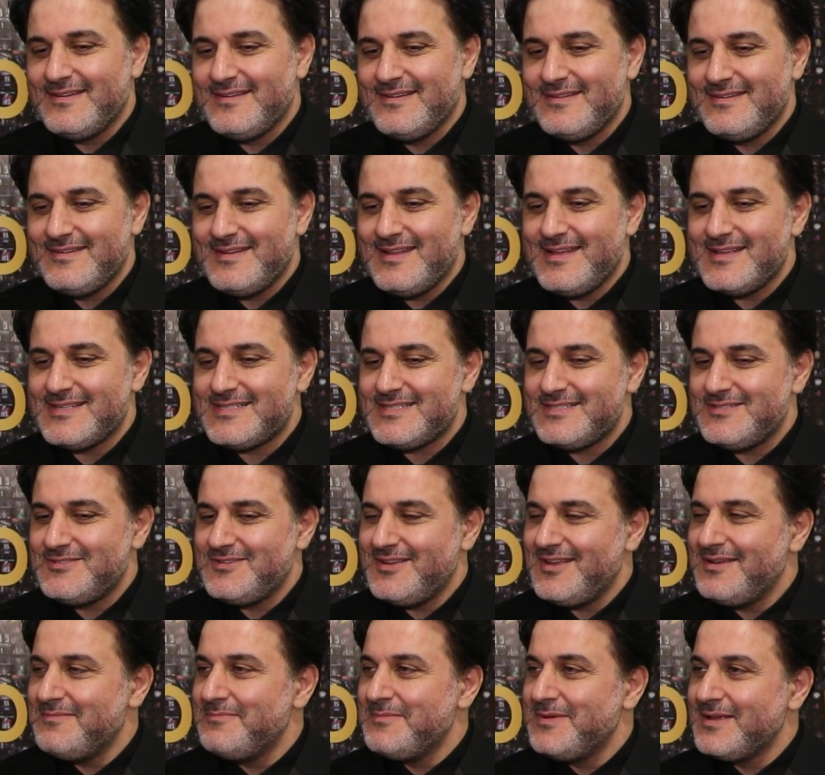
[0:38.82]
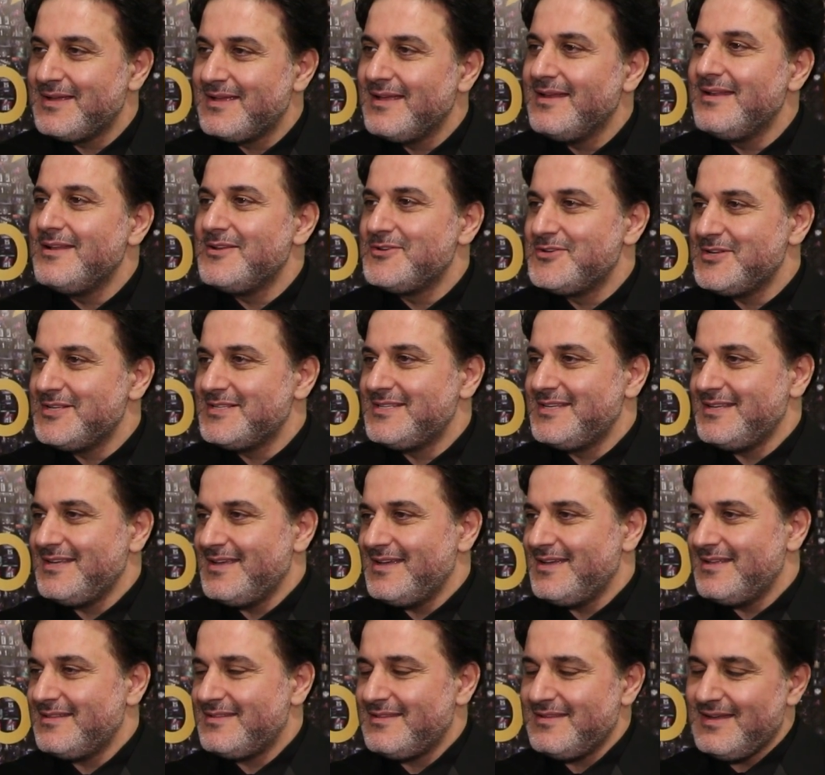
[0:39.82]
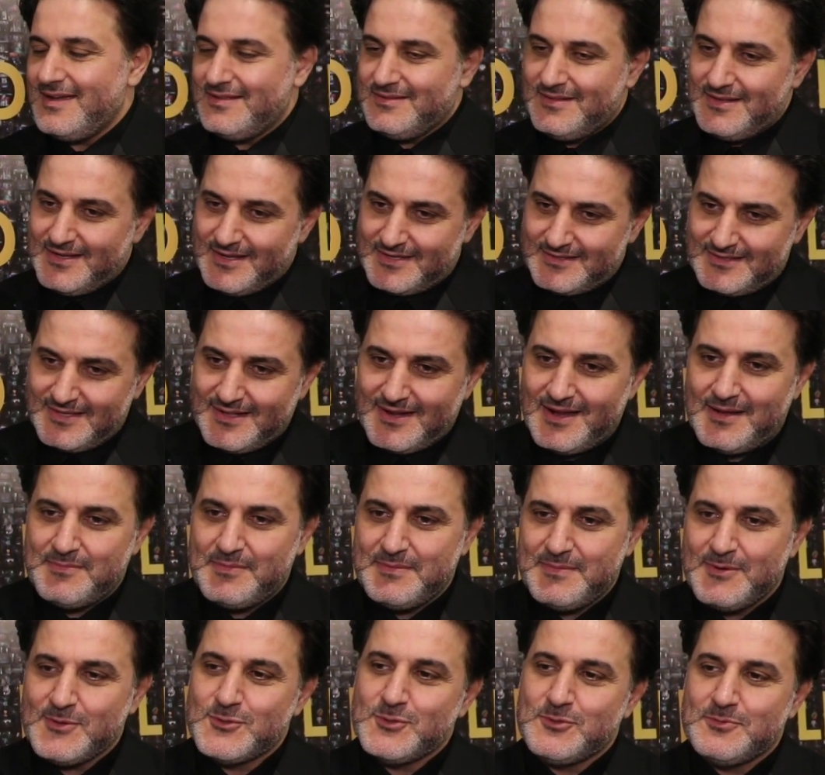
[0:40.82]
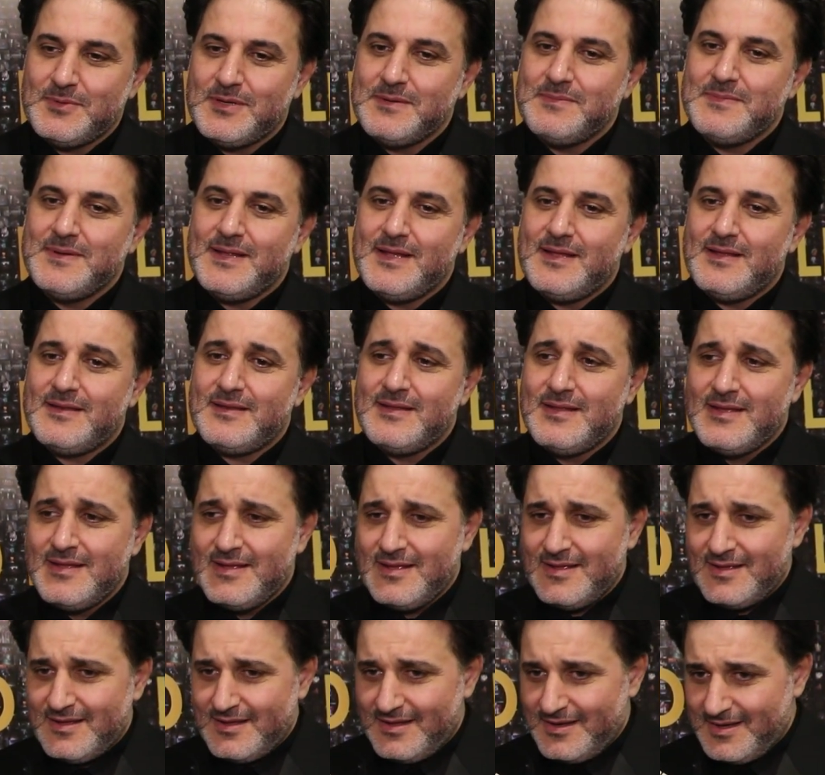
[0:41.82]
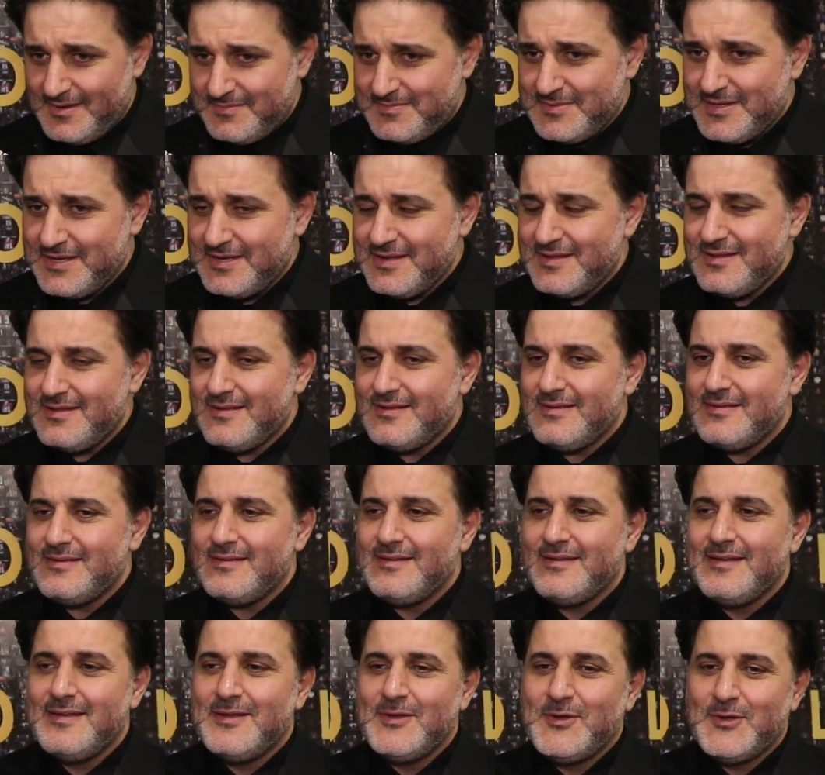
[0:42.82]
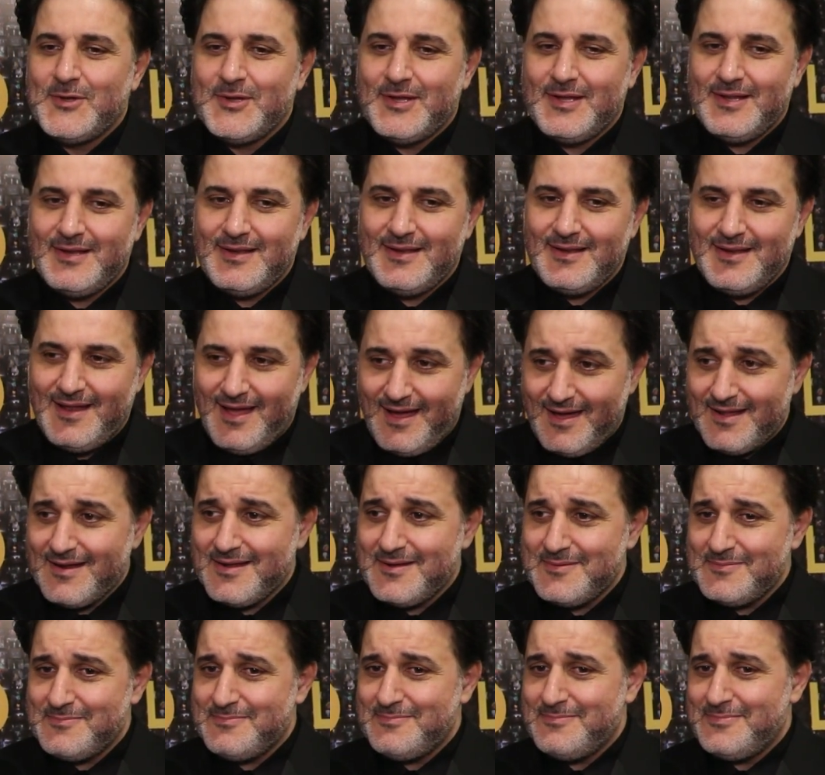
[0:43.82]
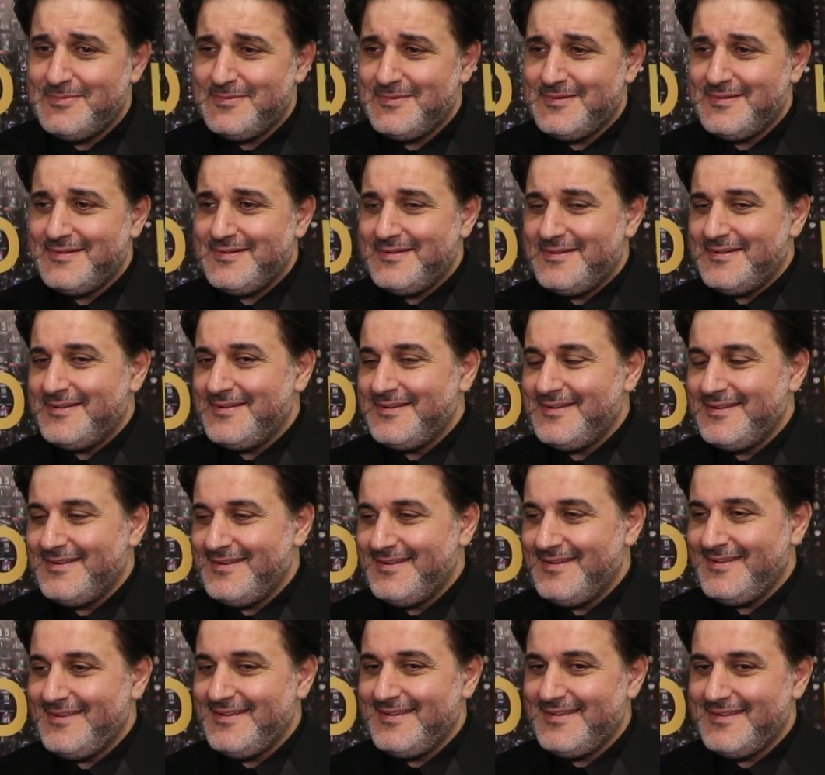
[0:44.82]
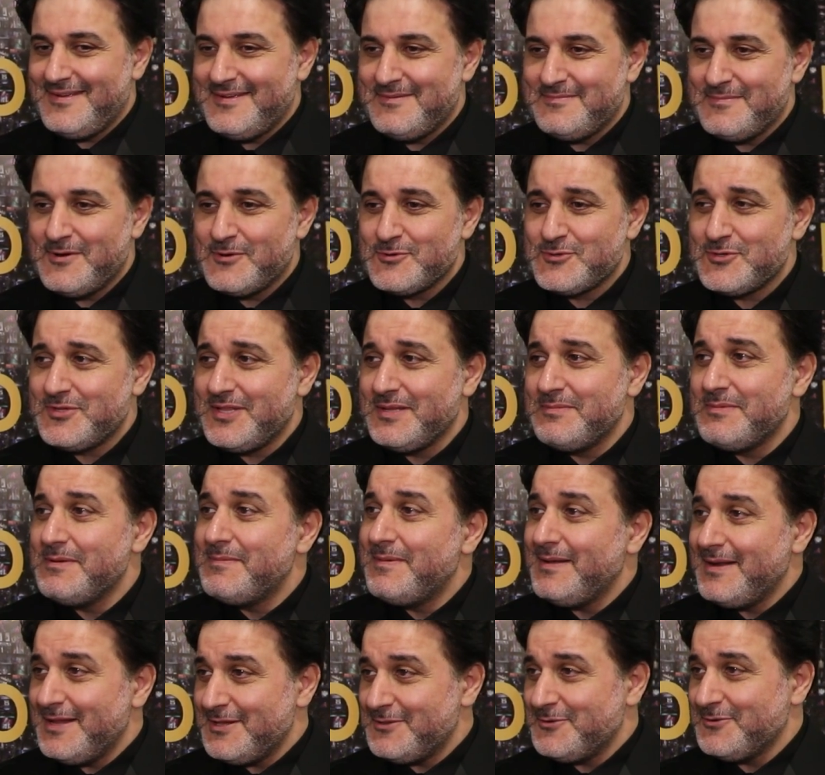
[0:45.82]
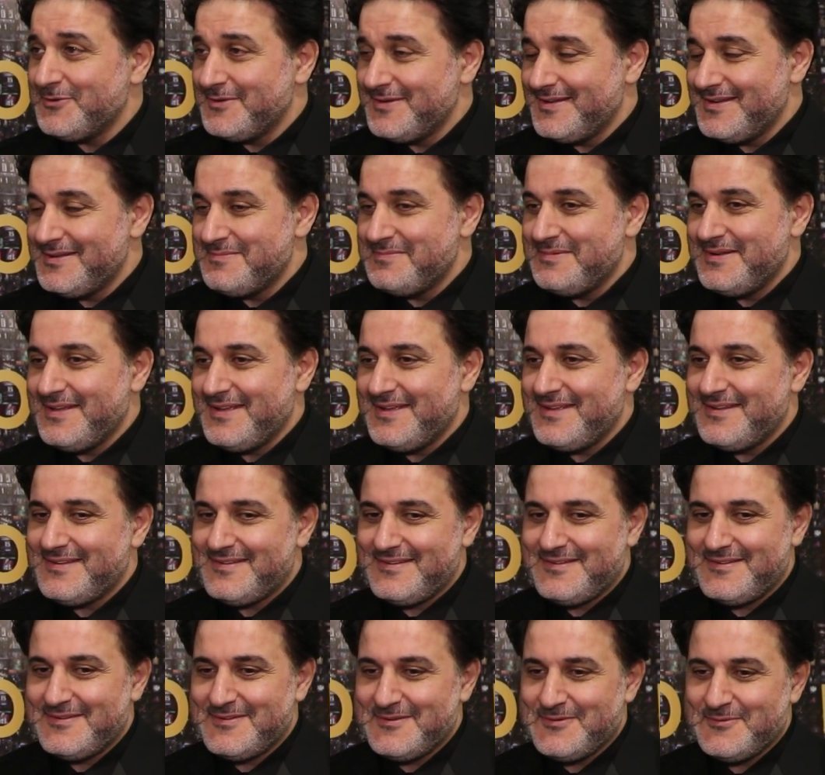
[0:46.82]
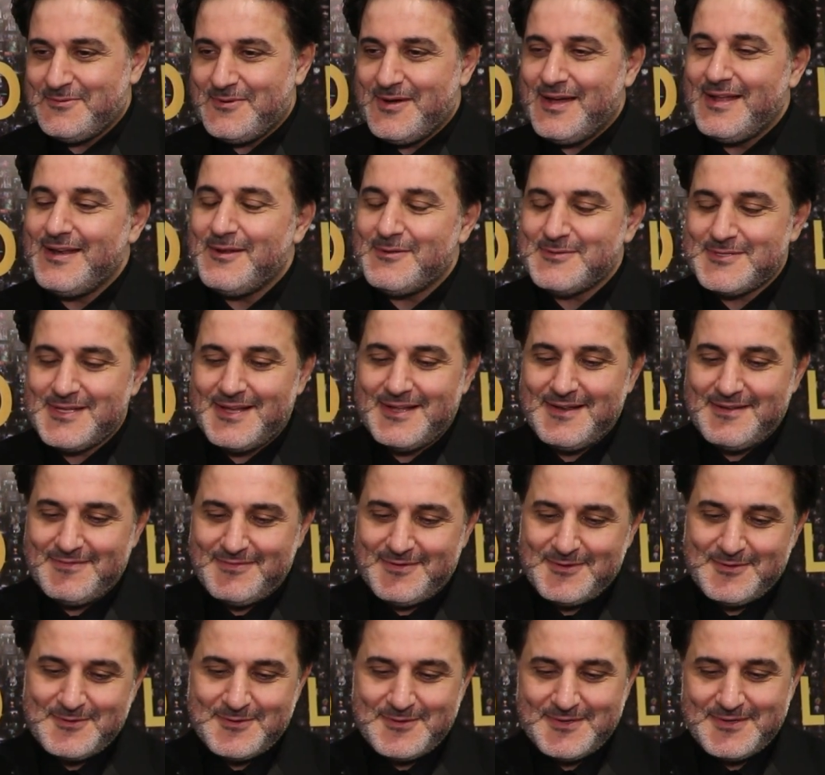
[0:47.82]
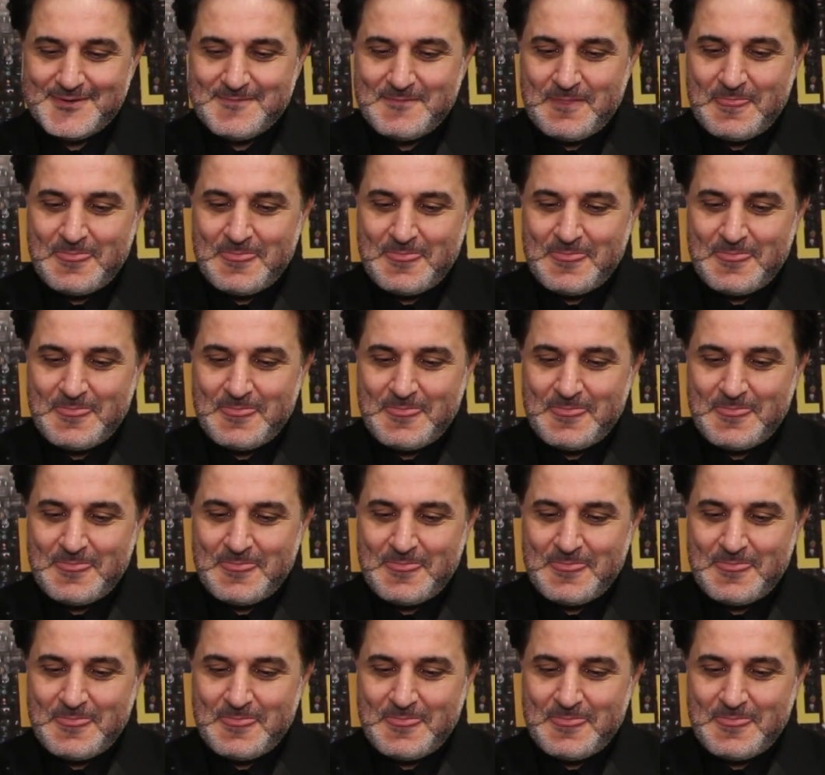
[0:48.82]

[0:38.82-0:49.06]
الناس جايين من كل الجنسيات يعني الاغتراب الموجود بلبنان اللبنانيه العرب اللي موجودين ببلدهم لبنان واهلا وسهلا فيهم